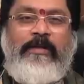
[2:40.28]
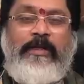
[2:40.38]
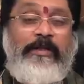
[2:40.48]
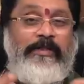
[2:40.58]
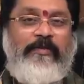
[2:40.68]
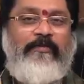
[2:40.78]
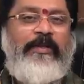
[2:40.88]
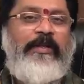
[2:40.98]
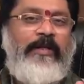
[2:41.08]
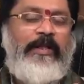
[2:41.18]
ఎందుకంటే సెవెంటీ
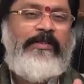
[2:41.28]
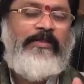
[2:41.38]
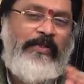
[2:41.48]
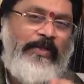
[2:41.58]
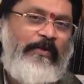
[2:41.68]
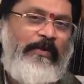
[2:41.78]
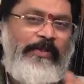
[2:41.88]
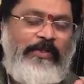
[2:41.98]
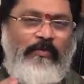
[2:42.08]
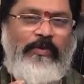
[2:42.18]
నైన్ డేస్
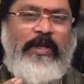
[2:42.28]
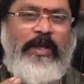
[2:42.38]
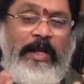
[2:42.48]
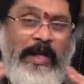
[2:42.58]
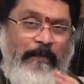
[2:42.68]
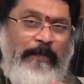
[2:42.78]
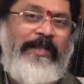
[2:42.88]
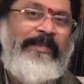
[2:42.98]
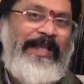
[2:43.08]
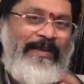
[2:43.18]
రిట్రాగ్రేషన్లో ఉన్న అలాంటి
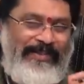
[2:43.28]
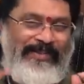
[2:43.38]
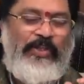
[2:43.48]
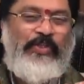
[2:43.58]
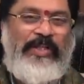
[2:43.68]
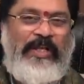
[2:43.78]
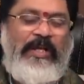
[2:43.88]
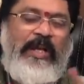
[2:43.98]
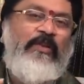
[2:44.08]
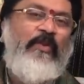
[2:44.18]
ప్రయత్నాలు ఏమైనా చేసినా
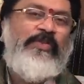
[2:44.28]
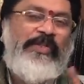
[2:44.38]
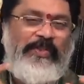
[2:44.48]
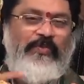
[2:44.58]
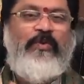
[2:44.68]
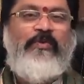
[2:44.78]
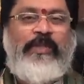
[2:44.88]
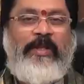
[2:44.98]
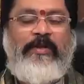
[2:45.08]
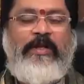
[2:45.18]
అందులో సక్సెస్ఫుల్
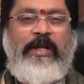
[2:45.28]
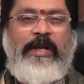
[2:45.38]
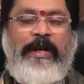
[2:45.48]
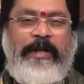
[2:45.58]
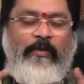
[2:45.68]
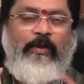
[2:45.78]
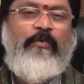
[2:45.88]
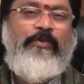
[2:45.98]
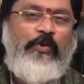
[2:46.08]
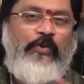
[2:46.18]
అవుతారు అంటే ఒక
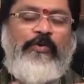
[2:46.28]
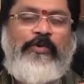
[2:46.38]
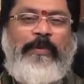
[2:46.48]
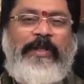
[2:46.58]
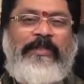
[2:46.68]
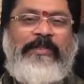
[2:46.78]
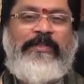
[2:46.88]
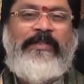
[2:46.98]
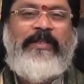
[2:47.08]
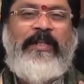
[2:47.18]
ఉద్యోగం కోసం ప్రయత్నం
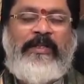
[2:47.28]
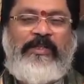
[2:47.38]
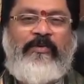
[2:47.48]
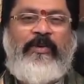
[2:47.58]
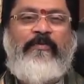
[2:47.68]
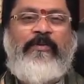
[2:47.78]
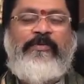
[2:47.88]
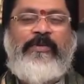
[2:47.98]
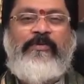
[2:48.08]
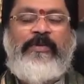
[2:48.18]
చేసి నాకు ఇష్టమైన
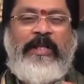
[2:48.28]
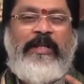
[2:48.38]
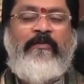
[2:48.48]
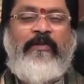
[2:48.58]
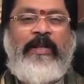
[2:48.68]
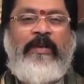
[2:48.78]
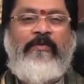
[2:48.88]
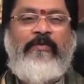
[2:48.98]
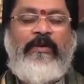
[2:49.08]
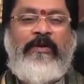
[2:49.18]
ప్రొఫెషన్ ఈ లైన్లో
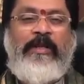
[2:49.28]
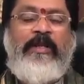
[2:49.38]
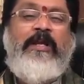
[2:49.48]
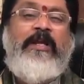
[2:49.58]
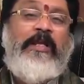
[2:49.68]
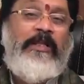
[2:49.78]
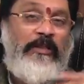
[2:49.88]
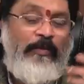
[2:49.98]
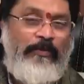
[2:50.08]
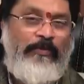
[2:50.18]
వెళ్ళాలనుకుంటున్నాను
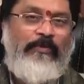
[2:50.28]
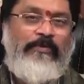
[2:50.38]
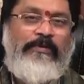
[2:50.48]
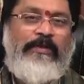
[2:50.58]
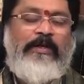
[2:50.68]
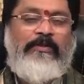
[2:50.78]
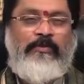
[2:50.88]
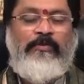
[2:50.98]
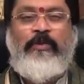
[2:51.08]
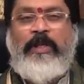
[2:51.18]
ఇంతకుముందు
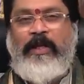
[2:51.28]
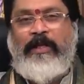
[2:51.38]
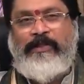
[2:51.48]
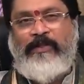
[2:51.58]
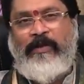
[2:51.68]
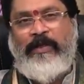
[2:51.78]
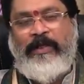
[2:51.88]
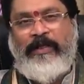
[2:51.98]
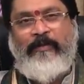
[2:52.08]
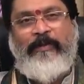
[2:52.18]
జూన్ జూలై ఆగస్టులో కానీ
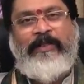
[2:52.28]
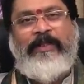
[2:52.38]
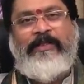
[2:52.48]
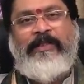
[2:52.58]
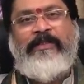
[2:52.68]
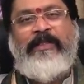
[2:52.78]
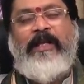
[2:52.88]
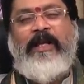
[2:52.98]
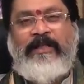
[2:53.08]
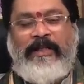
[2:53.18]
గట్టి ప్రయత్నం చేసి
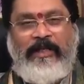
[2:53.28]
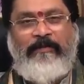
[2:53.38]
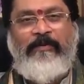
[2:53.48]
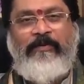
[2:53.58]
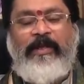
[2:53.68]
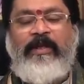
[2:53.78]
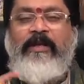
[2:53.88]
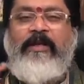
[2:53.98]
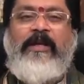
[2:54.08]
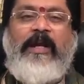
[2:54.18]
అది ఆగిపోయి ఉంటే
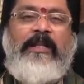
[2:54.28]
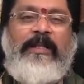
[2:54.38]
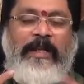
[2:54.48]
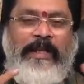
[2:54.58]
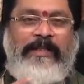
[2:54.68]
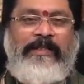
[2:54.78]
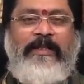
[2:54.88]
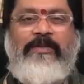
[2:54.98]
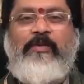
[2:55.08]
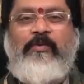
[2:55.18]
అది క్లియరెన్స్
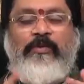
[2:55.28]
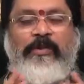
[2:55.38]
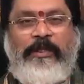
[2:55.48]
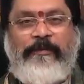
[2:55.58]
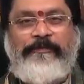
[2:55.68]
అనేది జరుగుతుంది